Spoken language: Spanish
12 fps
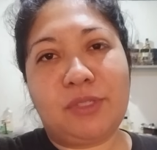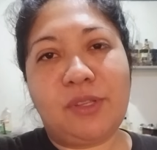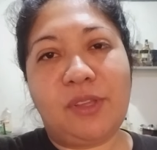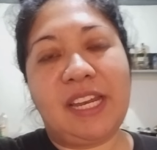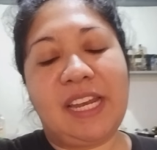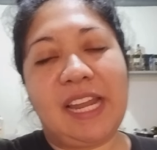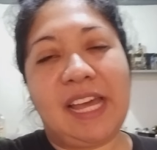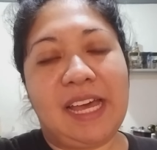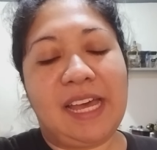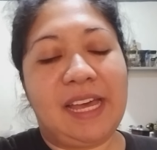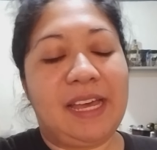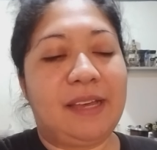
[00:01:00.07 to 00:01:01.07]
de
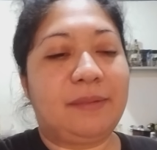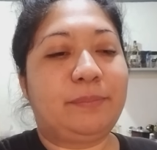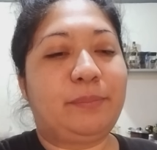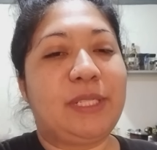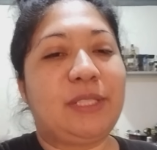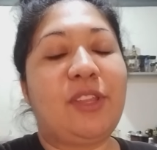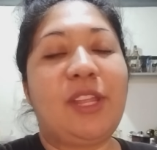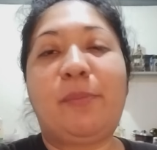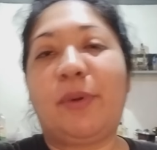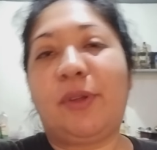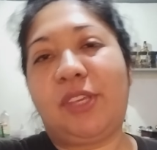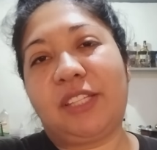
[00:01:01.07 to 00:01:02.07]
la, pues lo del
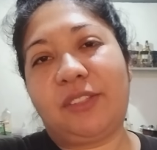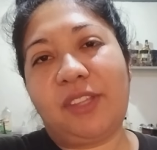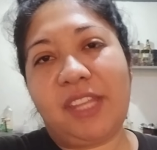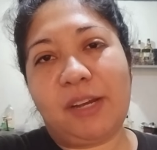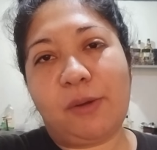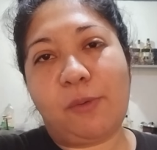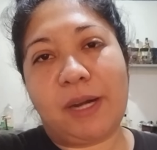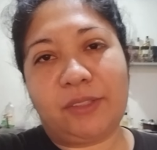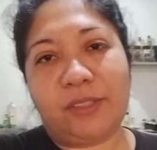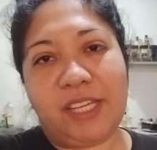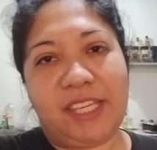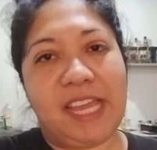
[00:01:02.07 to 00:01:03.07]
proyecto del
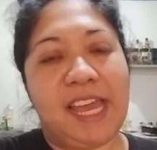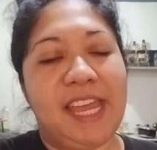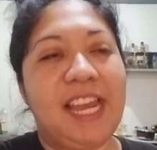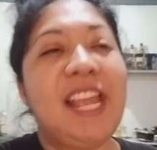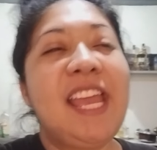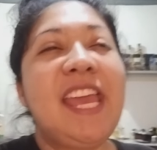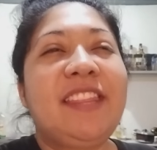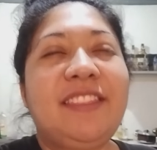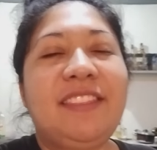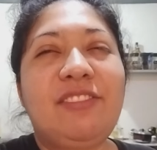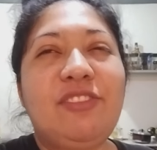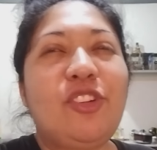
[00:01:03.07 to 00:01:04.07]
cuarto de Yael.
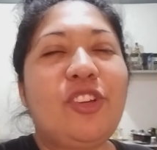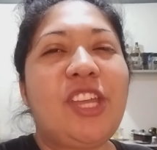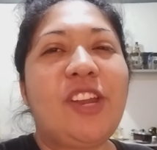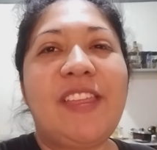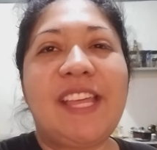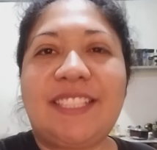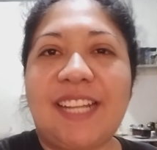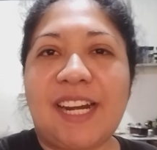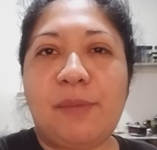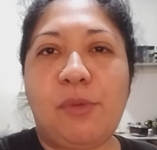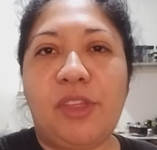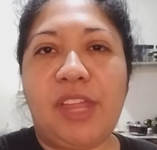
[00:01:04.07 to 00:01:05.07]
No quiero decir
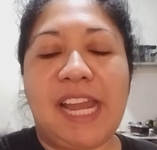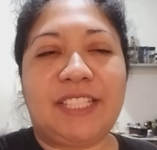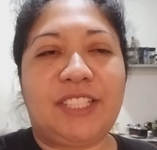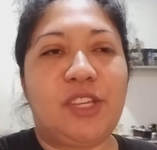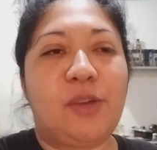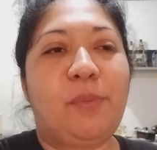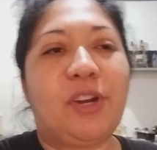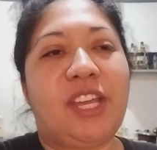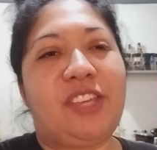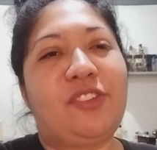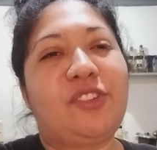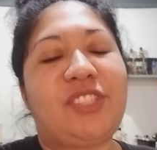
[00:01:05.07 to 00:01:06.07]
remodelación
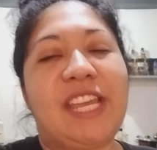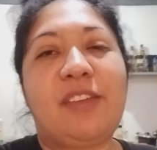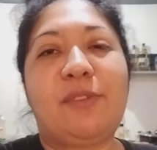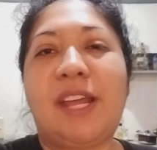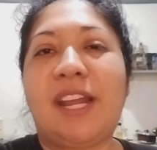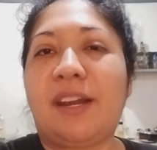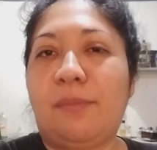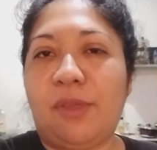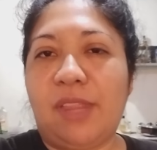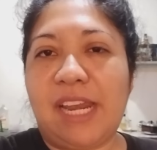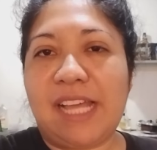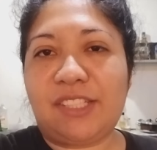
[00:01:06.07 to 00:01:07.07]
porque yo sé que una
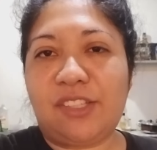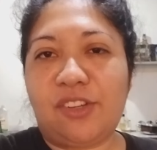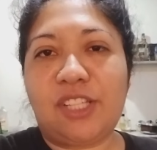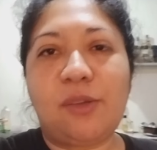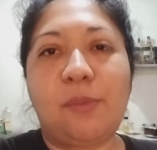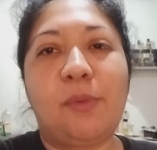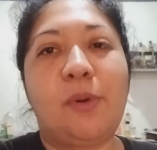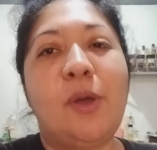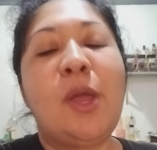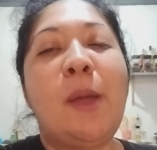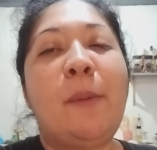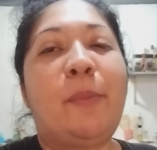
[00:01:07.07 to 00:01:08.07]
remodelación es como,
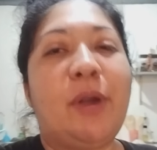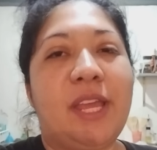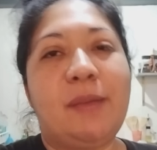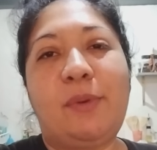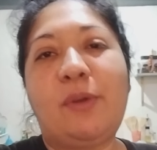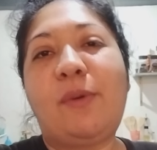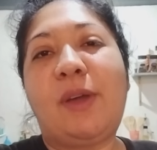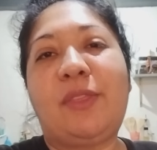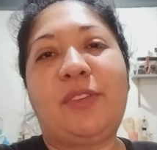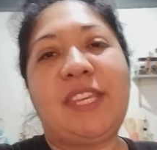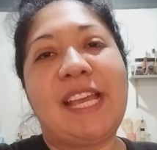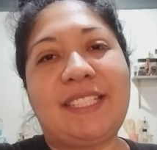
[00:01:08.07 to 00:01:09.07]
por ejemplo, cuando
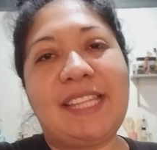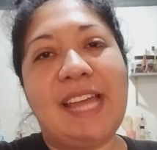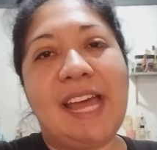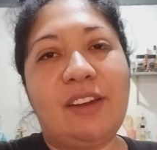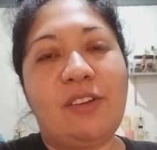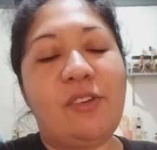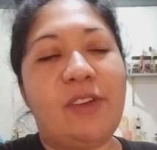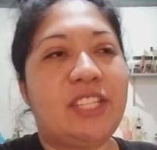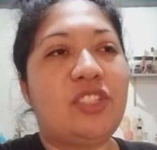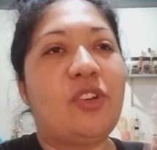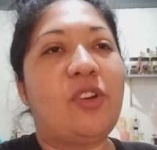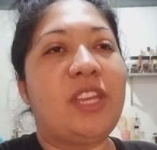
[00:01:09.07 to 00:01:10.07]
ya está algo
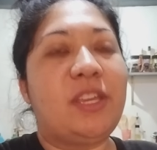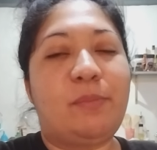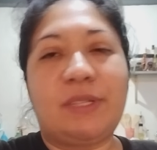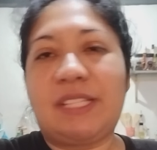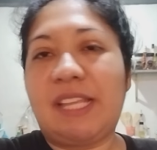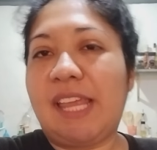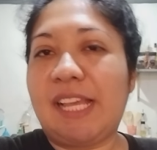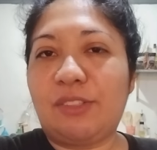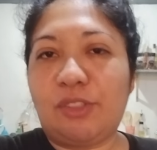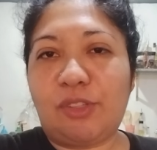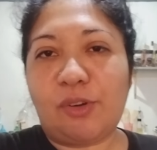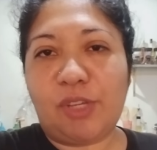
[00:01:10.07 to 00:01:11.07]
hecho y pues le das
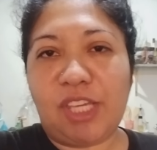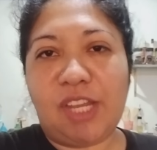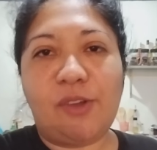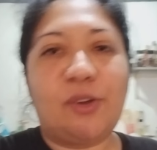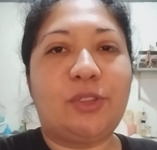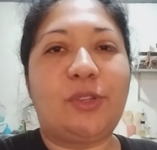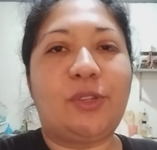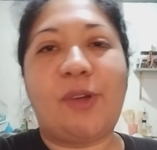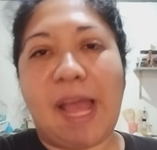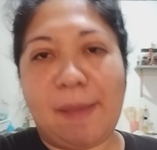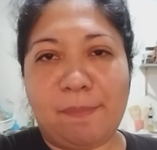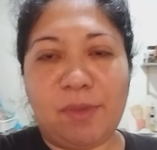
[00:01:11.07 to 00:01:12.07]
otro giro, otro
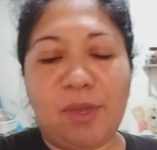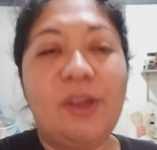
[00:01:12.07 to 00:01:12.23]
cambio